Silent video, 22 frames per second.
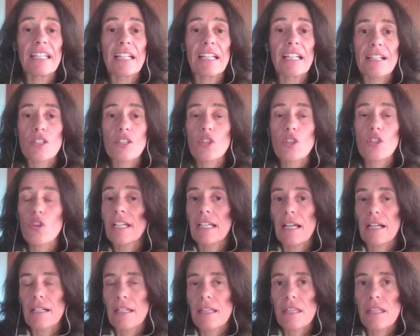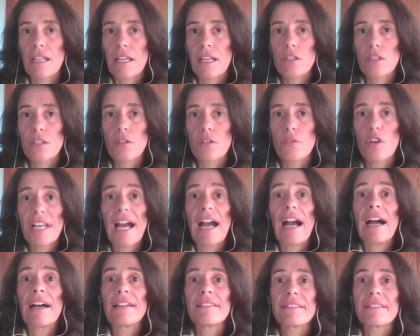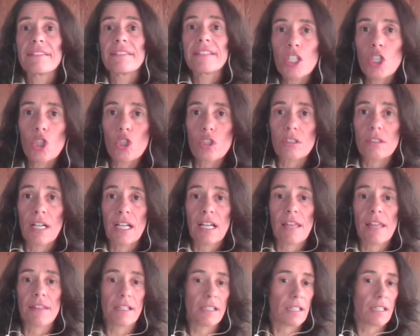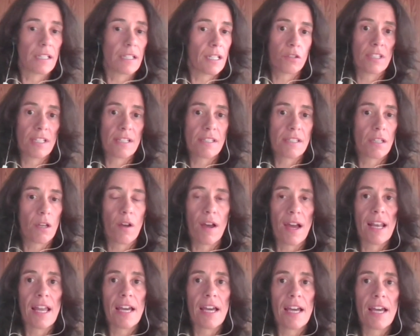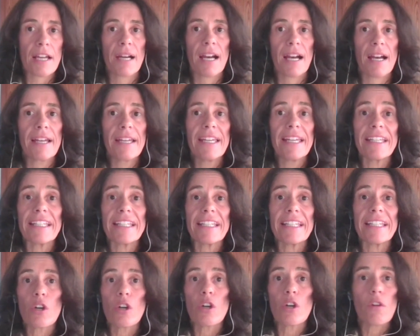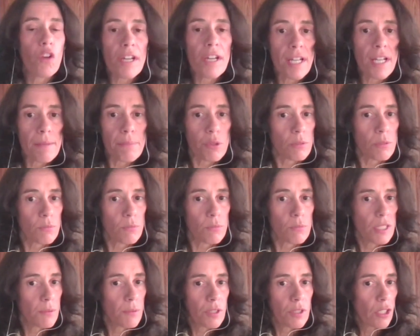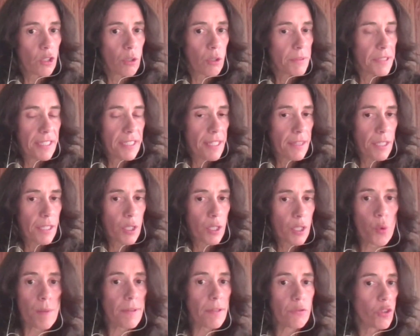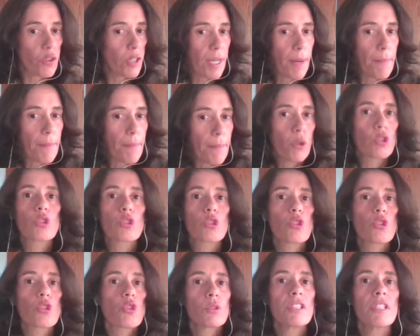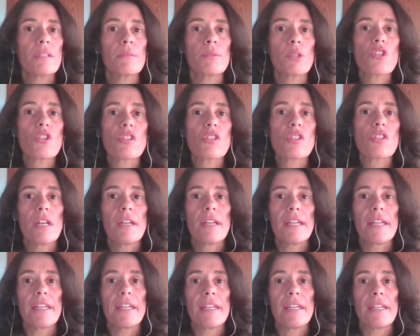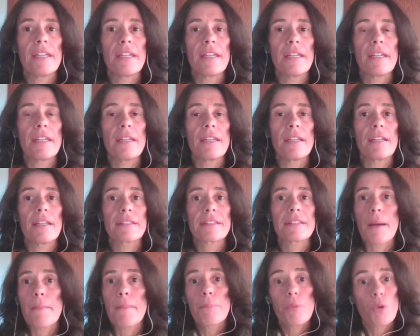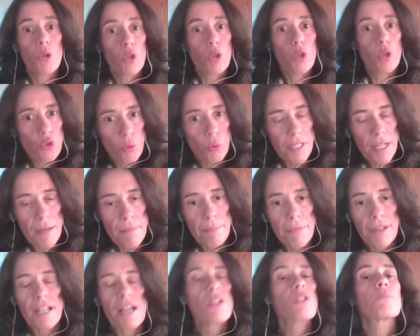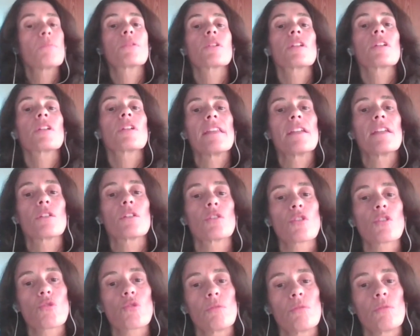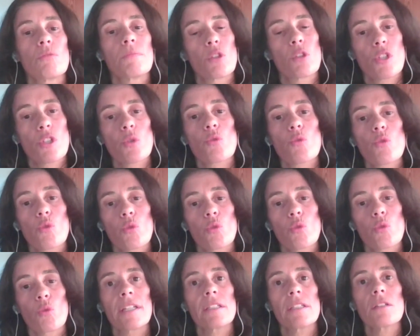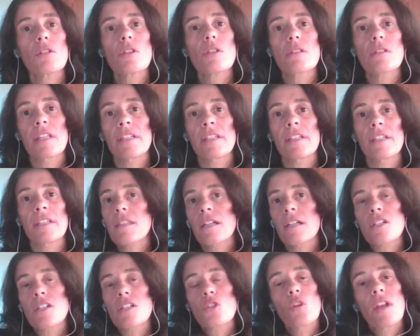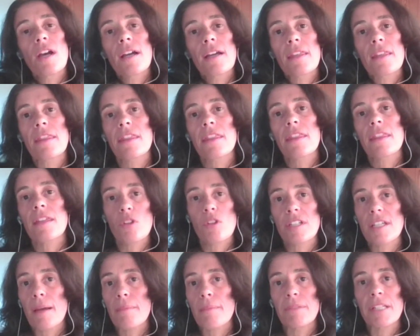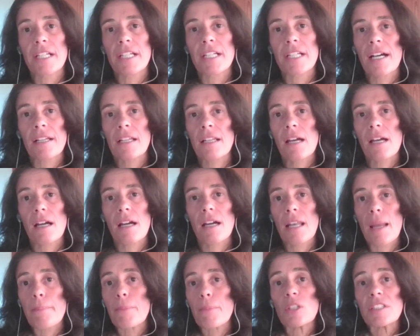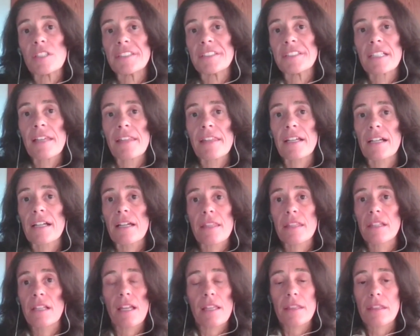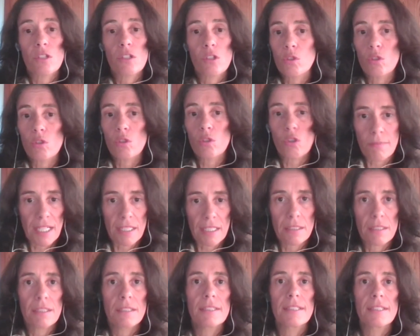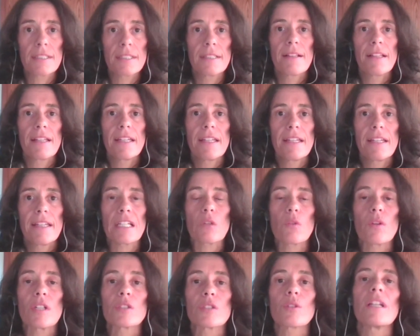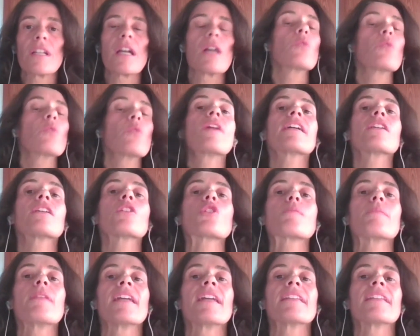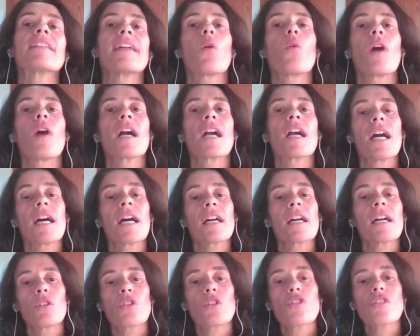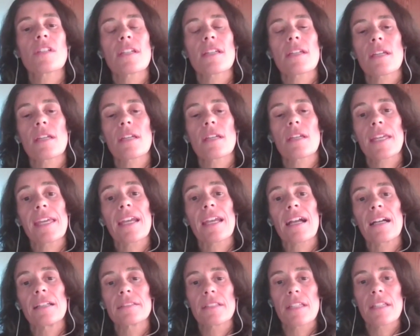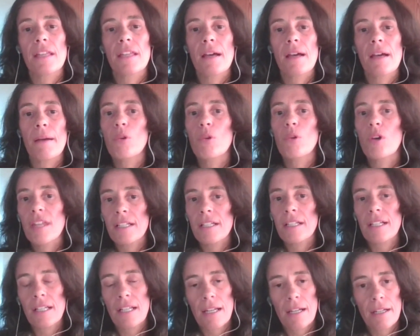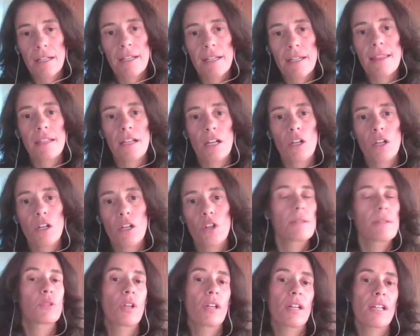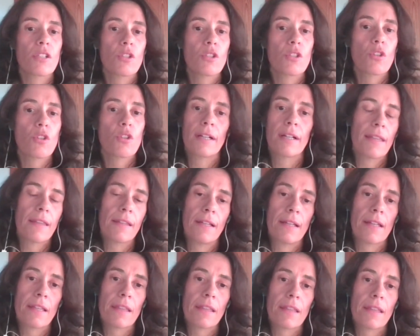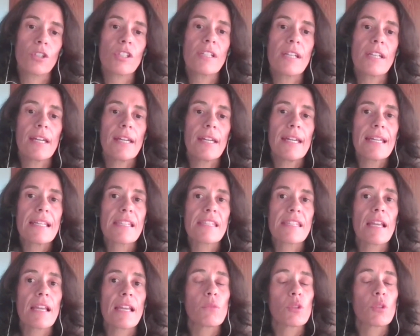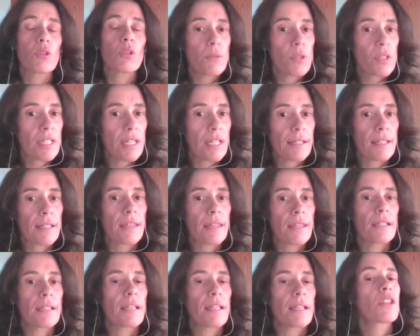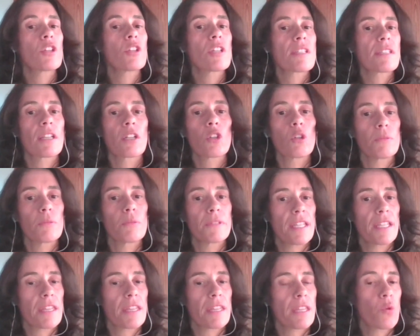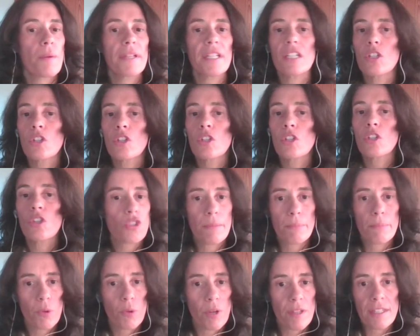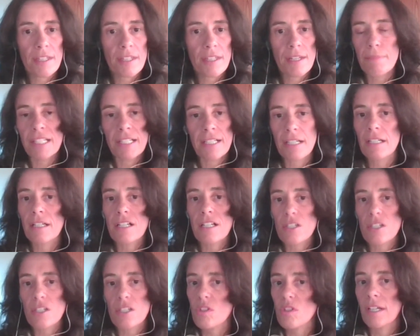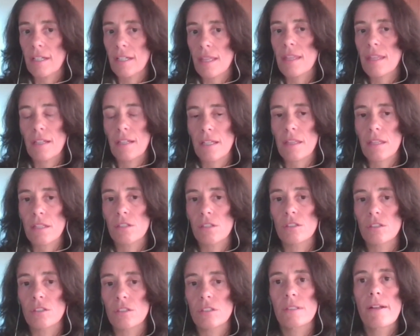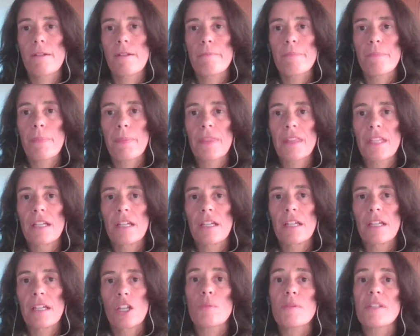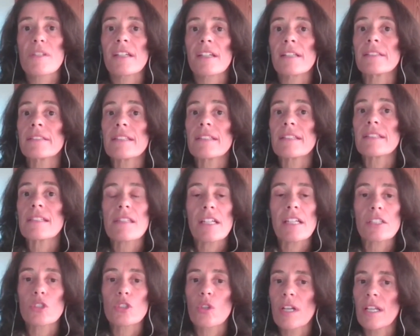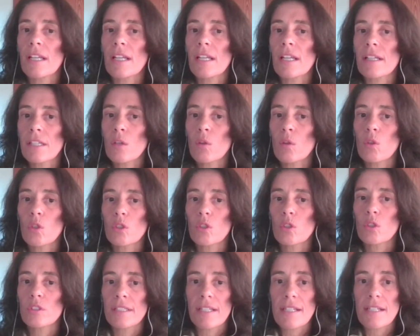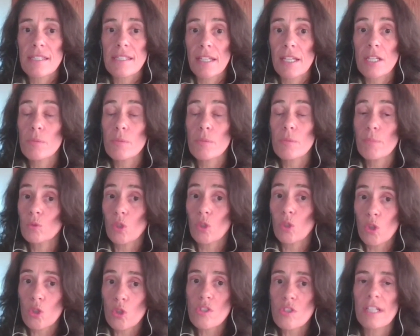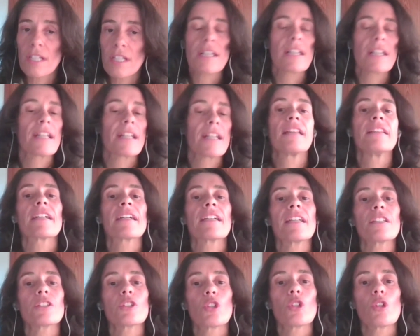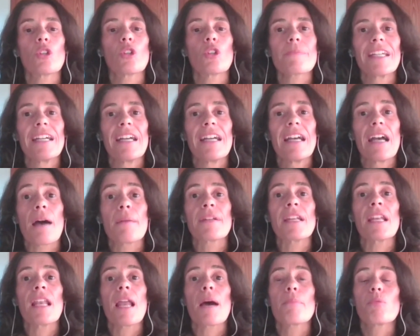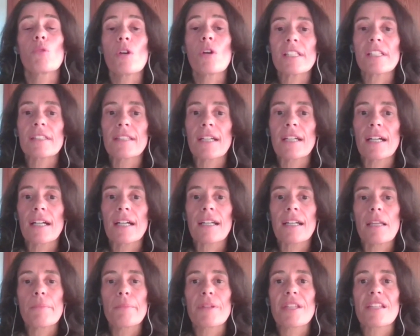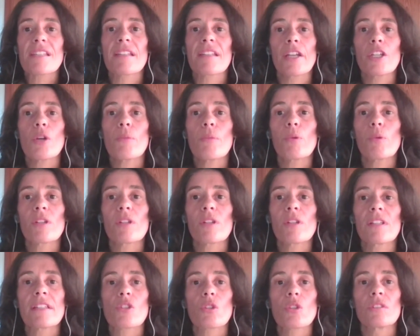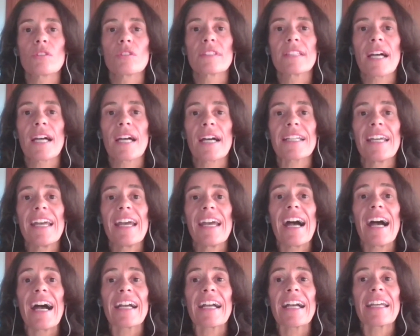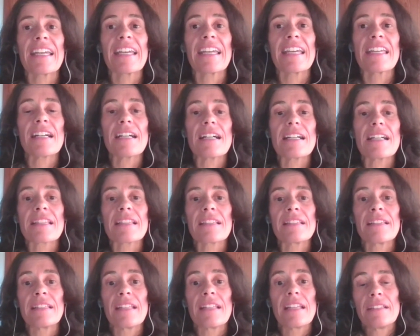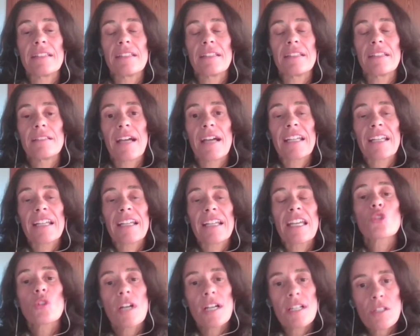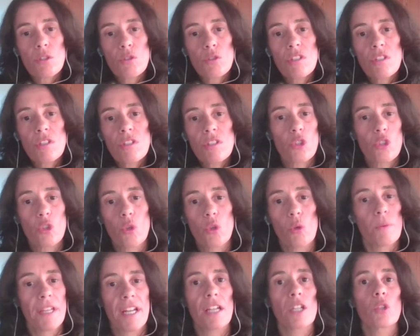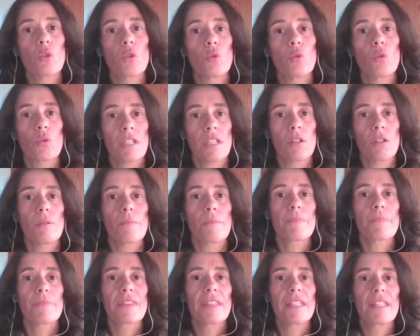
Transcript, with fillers: En el caso de que la cancelación fuera anterior a la declaración del estado de alarma y no fuera por motivo del COVID-19, fuera por otros motivos, eh, tampoco estuviera amparado por la ley de consumidores y usuarios, en ese caso la agencia podría aplicar la, la, política de cancelación normal. En cuanto a la duda que nos plantea Juan Carlos de qué cantidad puede cargar la agencia en concepto de gastos de cancelación, si el motivo de la cancelación es el COVID-19, no se pueden aplicar gastos de cancelación. No obstante, es cierto que el artículo 36.2 del Real Decreto abre la puerta a que el empresario pueda descontar mm, aquellos gastos en los que hubiera incurrido.